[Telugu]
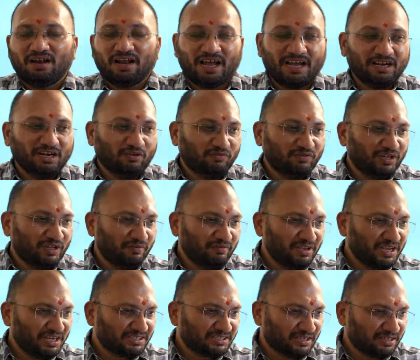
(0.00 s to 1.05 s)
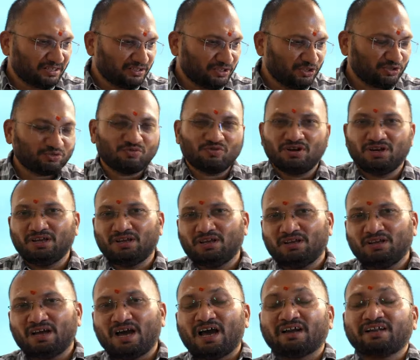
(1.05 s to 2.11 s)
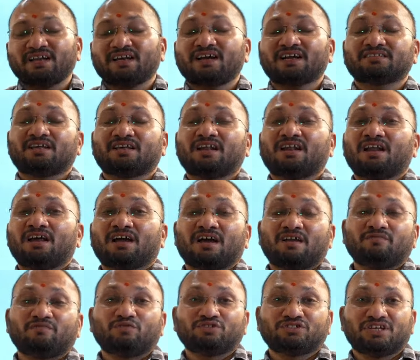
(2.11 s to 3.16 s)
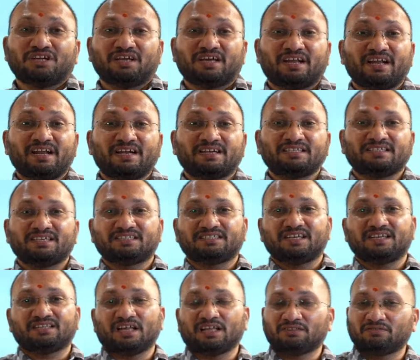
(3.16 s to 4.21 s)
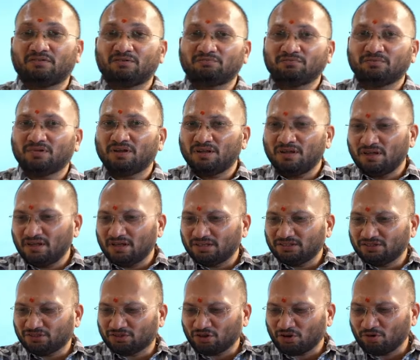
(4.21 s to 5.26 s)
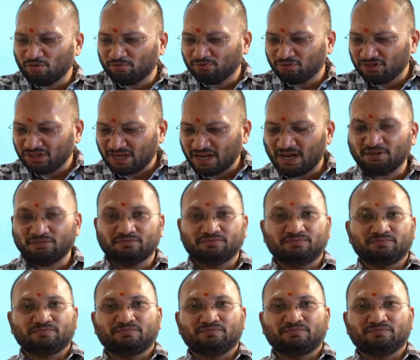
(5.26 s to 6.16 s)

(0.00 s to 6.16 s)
లైన్ ఆఫ్ డీవియేషన్ని తీసుకొని కార్యకర్తలలో కన్ఫ్యూజన్ క్రియేట్ చేసే తత్వం చిత్రగుప్తుది కాదు